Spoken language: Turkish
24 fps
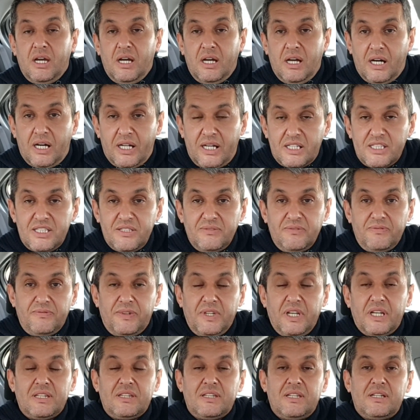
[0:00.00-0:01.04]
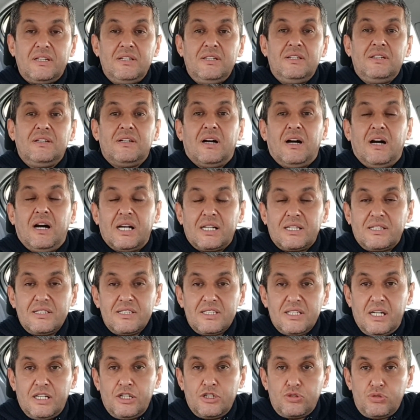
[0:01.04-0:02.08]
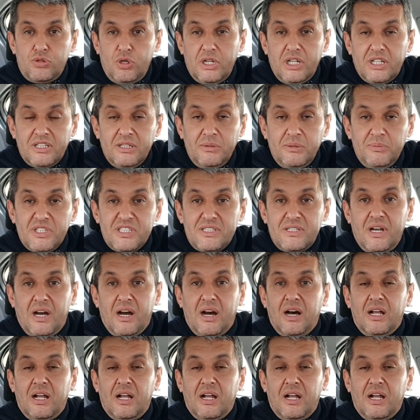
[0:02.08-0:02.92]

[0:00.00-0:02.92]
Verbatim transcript: aracın fiyatlarının artacağını söylediğimizde